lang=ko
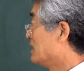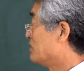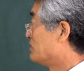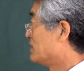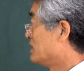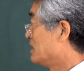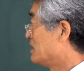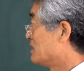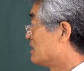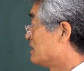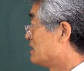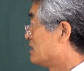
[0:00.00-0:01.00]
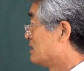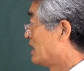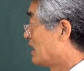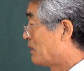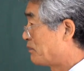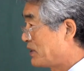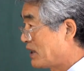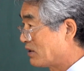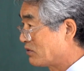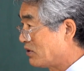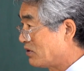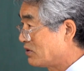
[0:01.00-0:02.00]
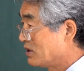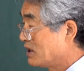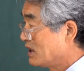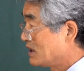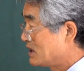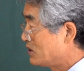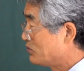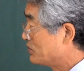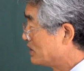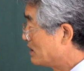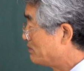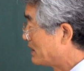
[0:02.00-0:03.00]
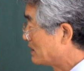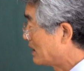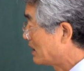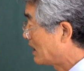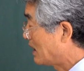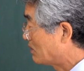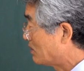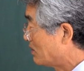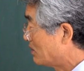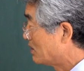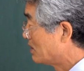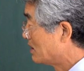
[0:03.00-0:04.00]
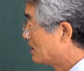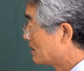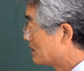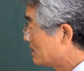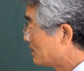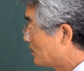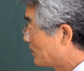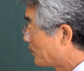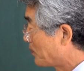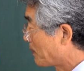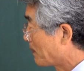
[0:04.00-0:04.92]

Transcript: 어려운 일은 내가 피하고 쉬운 일만 내가 하고 그죠?